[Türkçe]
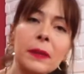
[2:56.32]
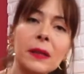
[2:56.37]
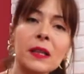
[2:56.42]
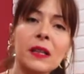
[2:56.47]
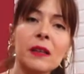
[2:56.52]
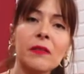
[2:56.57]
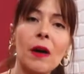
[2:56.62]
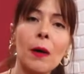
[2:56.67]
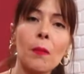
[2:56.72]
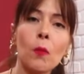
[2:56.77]
bir
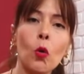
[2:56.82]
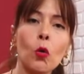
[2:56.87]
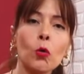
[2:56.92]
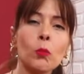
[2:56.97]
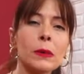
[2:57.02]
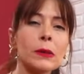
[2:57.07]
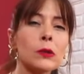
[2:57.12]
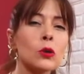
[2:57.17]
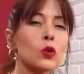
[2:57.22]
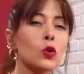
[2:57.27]
kıvam
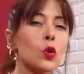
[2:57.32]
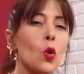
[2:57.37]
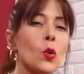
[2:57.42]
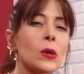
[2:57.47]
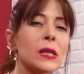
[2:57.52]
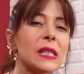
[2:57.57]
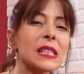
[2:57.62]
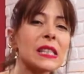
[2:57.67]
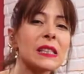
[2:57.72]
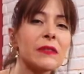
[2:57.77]
olması. Çok
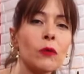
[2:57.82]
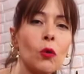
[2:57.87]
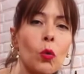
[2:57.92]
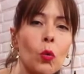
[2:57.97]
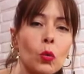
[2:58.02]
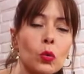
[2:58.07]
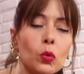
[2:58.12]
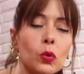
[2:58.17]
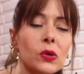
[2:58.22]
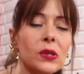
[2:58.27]
sıvı
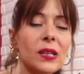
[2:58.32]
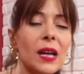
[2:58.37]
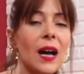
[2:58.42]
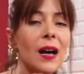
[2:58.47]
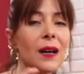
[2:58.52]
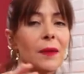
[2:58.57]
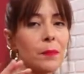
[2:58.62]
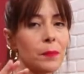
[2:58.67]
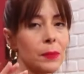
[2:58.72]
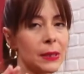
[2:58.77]

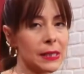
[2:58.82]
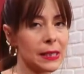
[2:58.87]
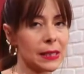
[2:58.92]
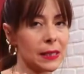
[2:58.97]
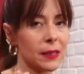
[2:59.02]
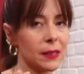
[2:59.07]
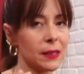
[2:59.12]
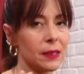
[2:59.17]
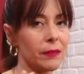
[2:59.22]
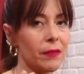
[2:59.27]
olursa bir
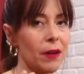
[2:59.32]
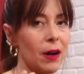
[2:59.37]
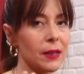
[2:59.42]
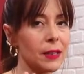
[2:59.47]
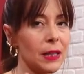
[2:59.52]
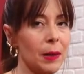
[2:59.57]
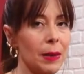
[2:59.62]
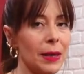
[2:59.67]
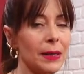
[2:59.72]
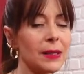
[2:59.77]
sıkıntı var
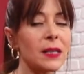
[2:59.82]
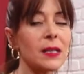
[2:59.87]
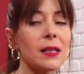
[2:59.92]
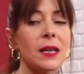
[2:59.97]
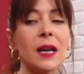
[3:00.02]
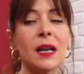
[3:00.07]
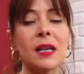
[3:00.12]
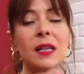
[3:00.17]
demektir.